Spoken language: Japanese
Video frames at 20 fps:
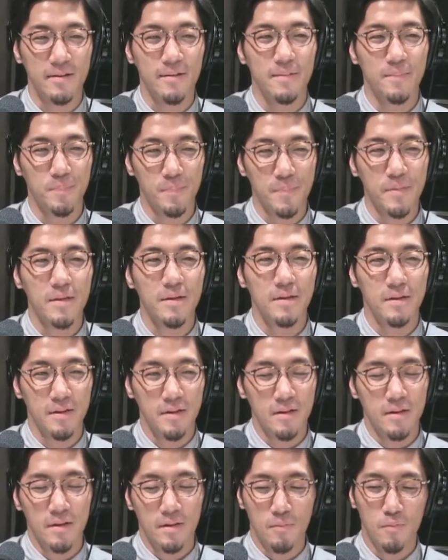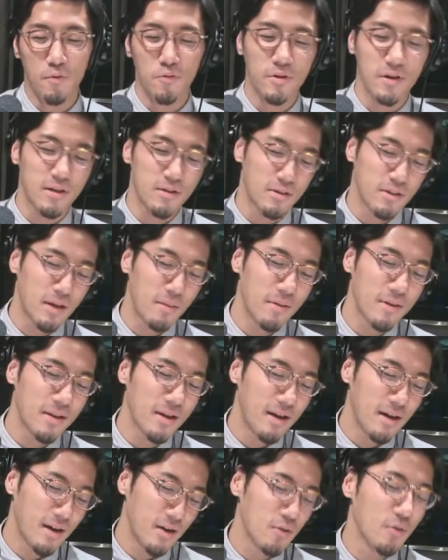だ音出ますよ、はい、僕らたまに
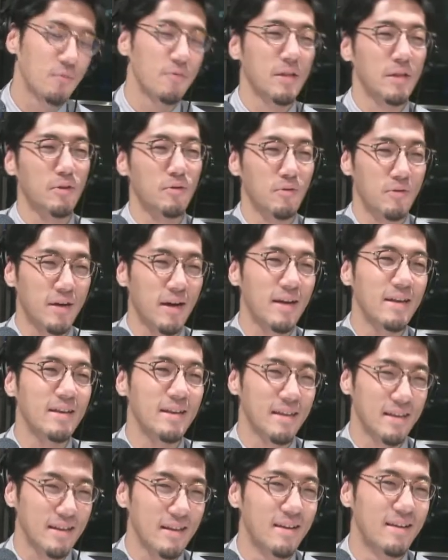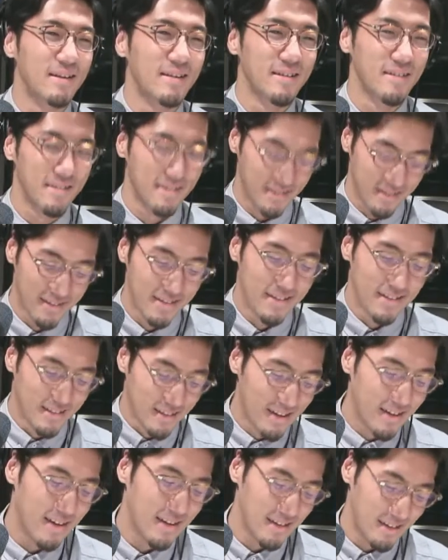ハードオフでその買いに行っ
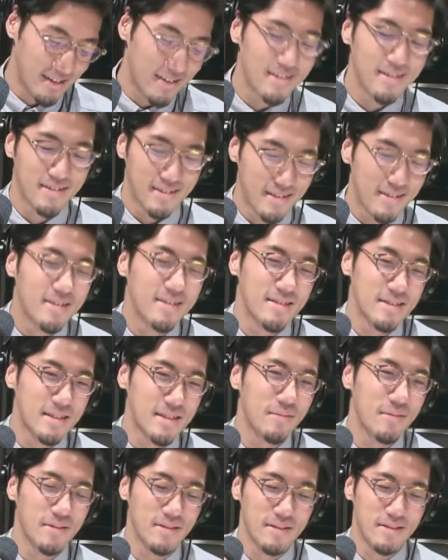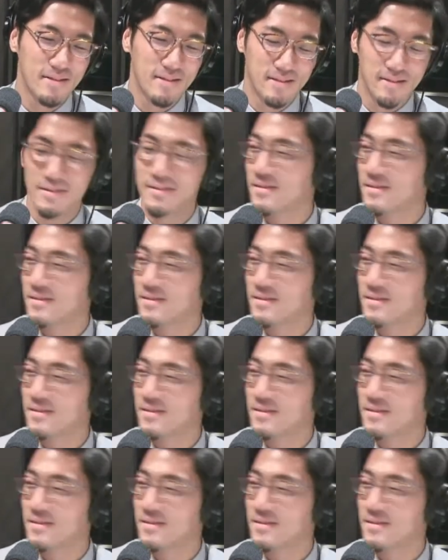て、はい、してますね